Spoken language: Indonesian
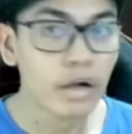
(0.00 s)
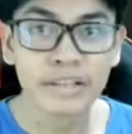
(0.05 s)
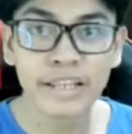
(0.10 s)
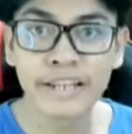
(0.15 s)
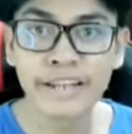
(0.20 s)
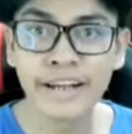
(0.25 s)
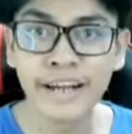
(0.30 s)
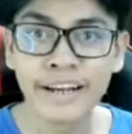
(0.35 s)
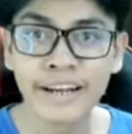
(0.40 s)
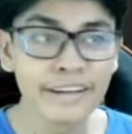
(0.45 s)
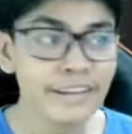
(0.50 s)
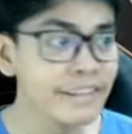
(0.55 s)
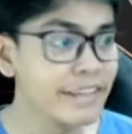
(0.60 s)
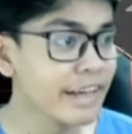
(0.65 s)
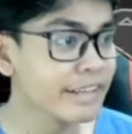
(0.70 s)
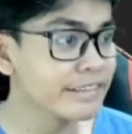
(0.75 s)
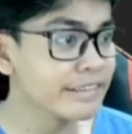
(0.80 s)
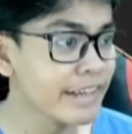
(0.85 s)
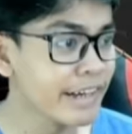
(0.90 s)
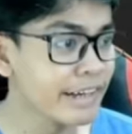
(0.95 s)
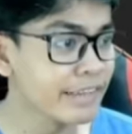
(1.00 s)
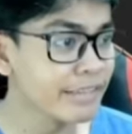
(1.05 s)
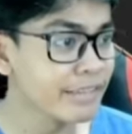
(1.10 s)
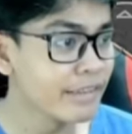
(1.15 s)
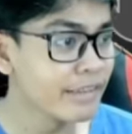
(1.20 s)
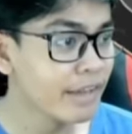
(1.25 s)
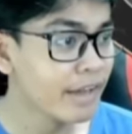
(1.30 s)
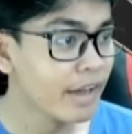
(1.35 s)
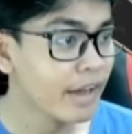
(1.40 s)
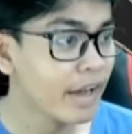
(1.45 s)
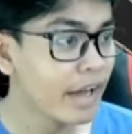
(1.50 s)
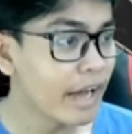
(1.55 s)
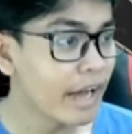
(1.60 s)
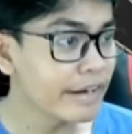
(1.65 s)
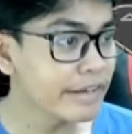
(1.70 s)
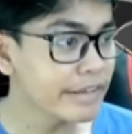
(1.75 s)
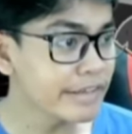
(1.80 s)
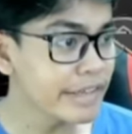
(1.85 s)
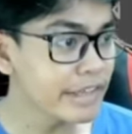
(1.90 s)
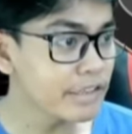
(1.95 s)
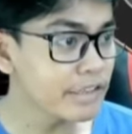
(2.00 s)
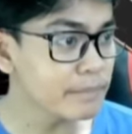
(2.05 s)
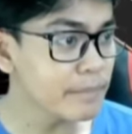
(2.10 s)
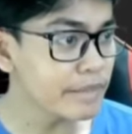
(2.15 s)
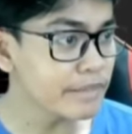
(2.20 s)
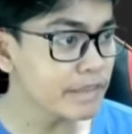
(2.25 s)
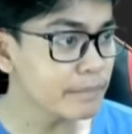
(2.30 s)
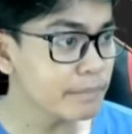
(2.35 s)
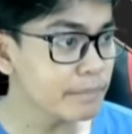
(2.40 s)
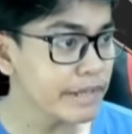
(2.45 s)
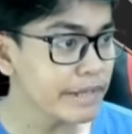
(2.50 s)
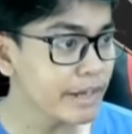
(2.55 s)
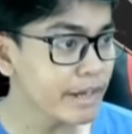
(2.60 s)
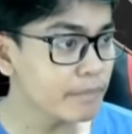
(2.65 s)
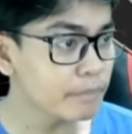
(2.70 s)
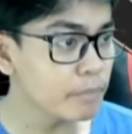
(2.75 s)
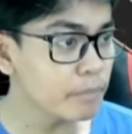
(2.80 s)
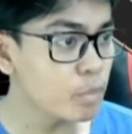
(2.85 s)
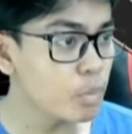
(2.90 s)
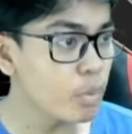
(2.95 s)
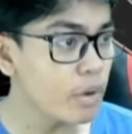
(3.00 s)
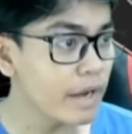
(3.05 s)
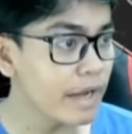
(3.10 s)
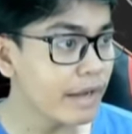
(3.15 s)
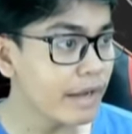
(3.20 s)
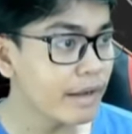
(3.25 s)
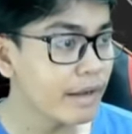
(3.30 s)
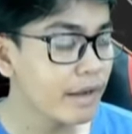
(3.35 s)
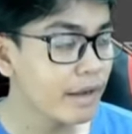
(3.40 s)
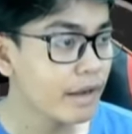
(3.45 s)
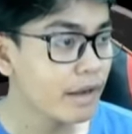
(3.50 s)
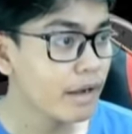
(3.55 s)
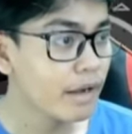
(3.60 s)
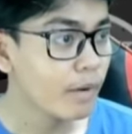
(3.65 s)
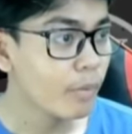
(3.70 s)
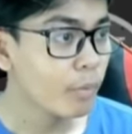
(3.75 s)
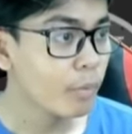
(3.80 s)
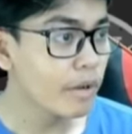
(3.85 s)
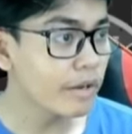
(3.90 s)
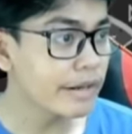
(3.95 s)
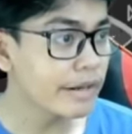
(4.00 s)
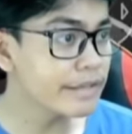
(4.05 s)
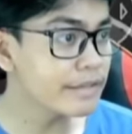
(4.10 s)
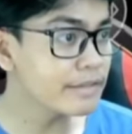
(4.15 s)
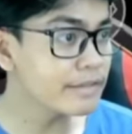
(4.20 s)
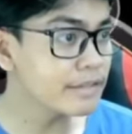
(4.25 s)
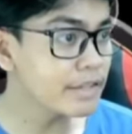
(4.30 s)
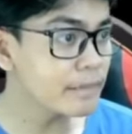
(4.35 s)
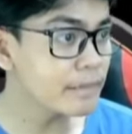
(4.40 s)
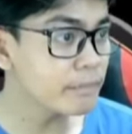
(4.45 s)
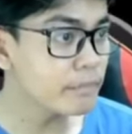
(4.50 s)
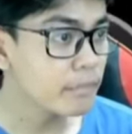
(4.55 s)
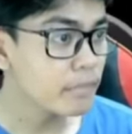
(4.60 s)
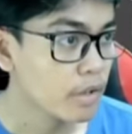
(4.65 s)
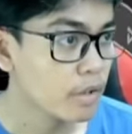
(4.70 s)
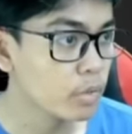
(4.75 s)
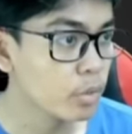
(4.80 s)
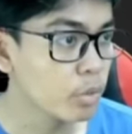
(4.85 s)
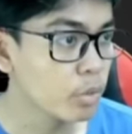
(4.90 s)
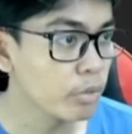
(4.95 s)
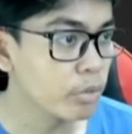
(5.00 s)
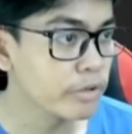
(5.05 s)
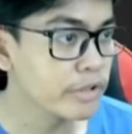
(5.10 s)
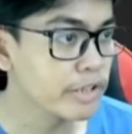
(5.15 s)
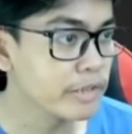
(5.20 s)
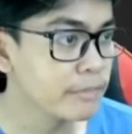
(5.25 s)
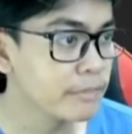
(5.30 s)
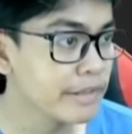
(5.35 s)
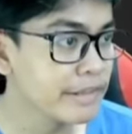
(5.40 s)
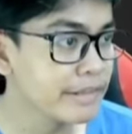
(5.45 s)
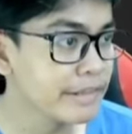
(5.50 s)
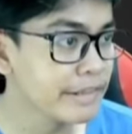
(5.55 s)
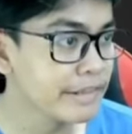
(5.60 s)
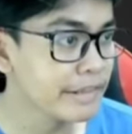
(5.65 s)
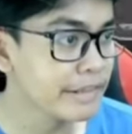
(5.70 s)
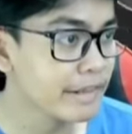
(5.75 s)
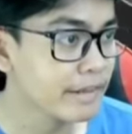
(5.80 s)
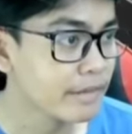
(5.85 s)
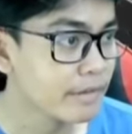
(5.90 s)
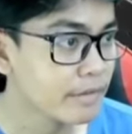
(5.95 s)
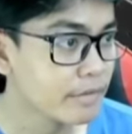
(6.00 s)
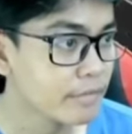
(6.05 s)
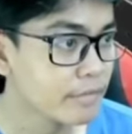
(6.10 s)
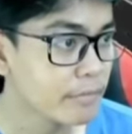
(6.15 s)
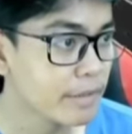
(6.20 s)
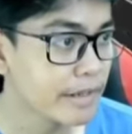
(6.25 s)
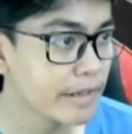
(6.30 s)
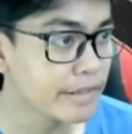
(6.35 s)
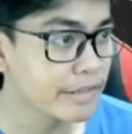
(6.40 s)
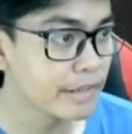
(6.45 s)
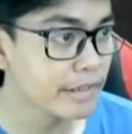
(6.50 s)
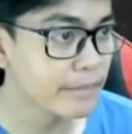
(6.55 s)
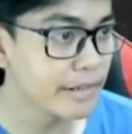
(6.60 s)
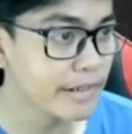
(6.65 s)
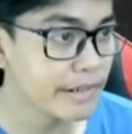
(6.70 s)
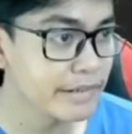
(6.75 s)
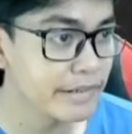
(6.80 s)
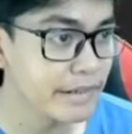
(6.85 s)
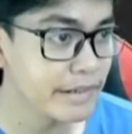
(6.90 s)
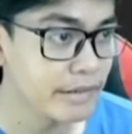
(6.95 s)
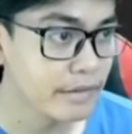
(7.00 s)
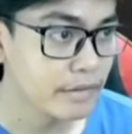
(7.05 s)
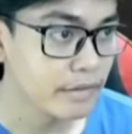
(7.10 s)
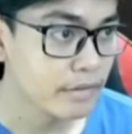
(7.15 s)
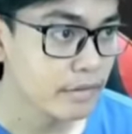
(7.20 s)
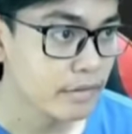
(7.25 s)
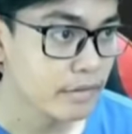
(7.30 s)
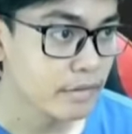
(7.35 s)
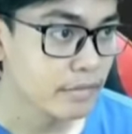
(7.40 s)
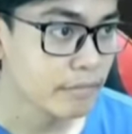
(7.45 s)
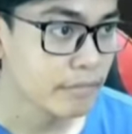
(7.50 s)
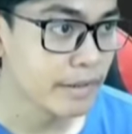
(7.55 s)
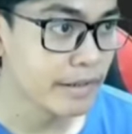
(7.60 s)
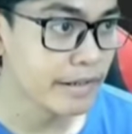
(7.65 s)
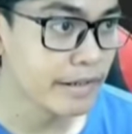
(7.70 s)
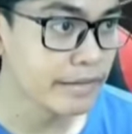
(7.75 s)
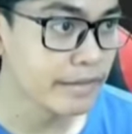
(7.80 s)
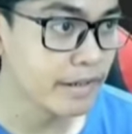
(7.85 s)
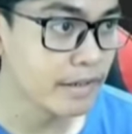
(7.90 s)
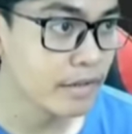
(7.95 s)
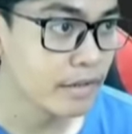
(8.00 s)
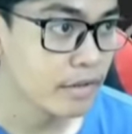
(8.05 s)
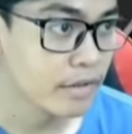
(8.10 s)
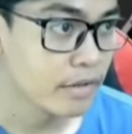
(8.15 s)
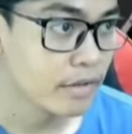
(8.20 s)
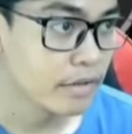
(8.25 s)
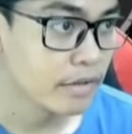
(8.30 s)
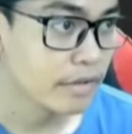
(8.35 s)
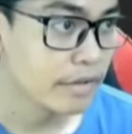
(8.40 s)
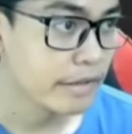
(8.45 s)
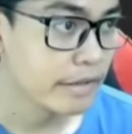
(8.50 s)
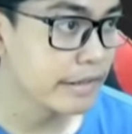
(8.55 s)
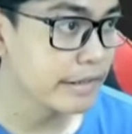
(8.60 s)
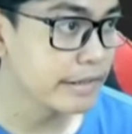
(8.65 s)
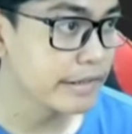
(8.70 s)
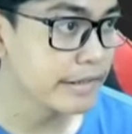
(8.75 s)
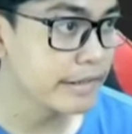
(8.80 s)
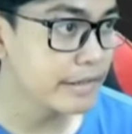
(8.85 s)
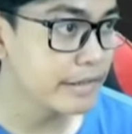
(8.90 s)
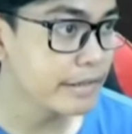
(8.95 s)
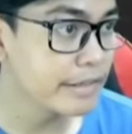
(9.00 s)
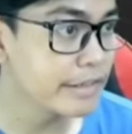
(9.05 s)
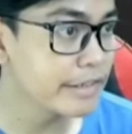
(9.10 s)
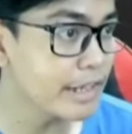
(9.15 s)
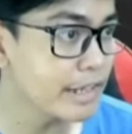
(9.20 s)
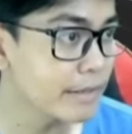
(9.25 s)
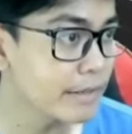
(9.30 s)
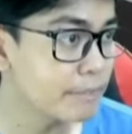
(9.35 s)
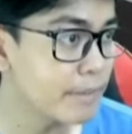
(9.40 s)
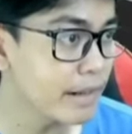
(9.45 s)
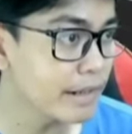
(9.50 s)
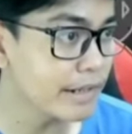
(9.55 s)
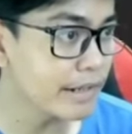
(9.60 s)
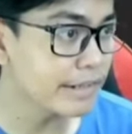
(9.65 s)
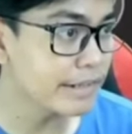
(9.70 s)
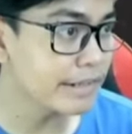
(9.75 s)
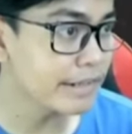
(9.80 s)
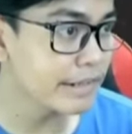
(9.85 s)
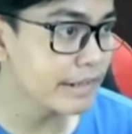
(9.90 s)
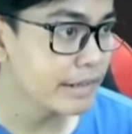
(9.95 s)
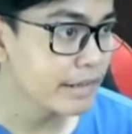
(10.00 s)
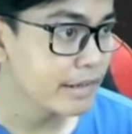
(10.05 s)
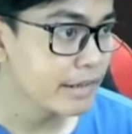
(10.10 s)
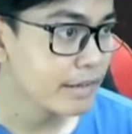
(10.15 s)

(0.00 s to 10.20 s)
Tadi kalian lihat, guys. Ada kayak semacam bayangan beruang warna hitam. Aduh kok gue jadi merinding ya. Mana dia? Mana dia? Mana dia? Eh, ini ini nggak ngebak kan ini?